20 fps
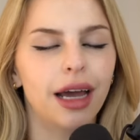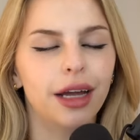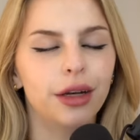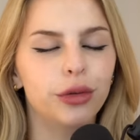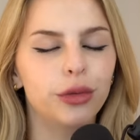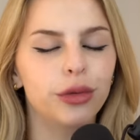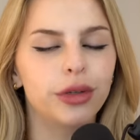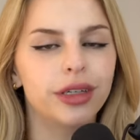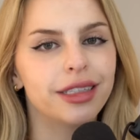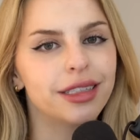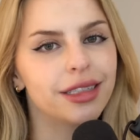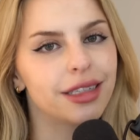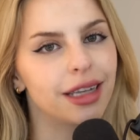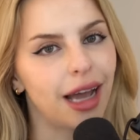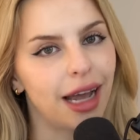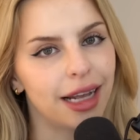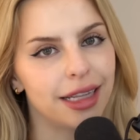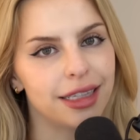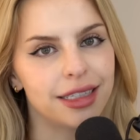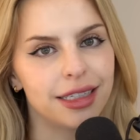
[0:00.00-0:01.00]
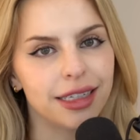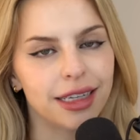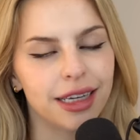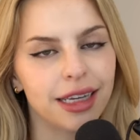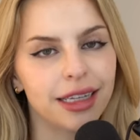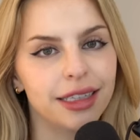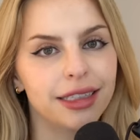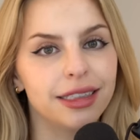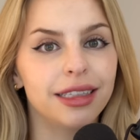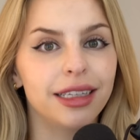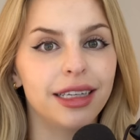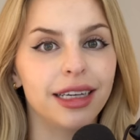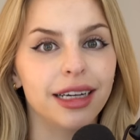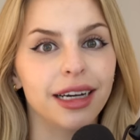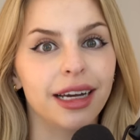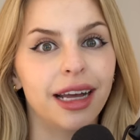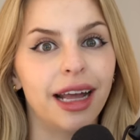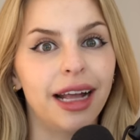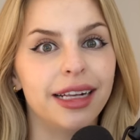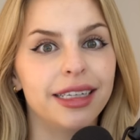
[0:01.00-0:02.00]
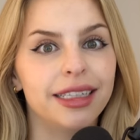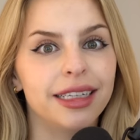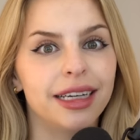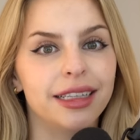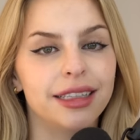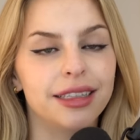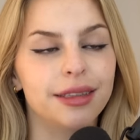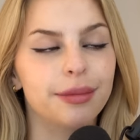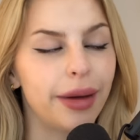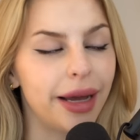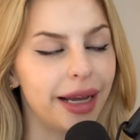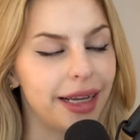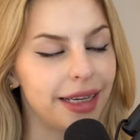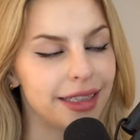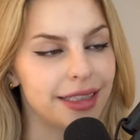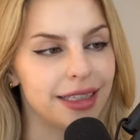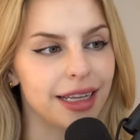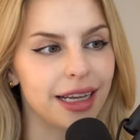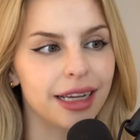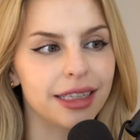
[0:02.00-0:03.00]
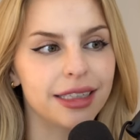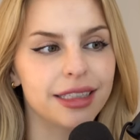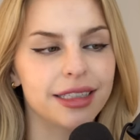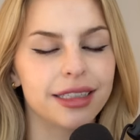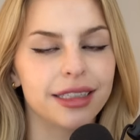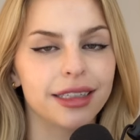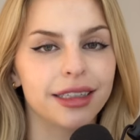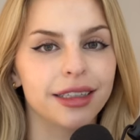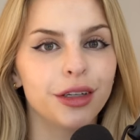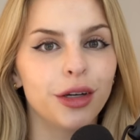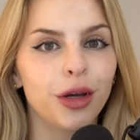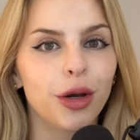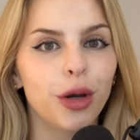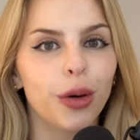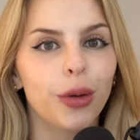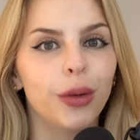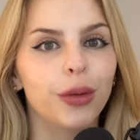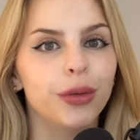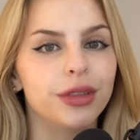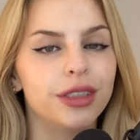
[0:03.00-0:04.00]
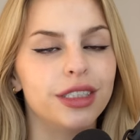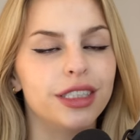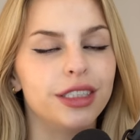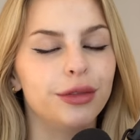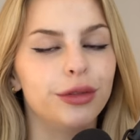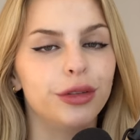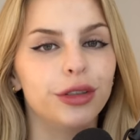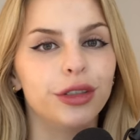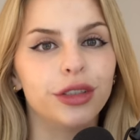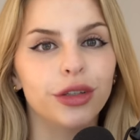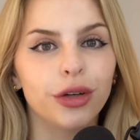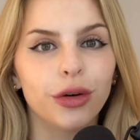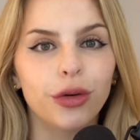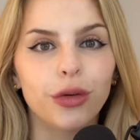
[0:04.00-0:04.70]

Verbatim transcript: Anu ist Einzelkind, ihre Eltern beides Ärzte und sie wird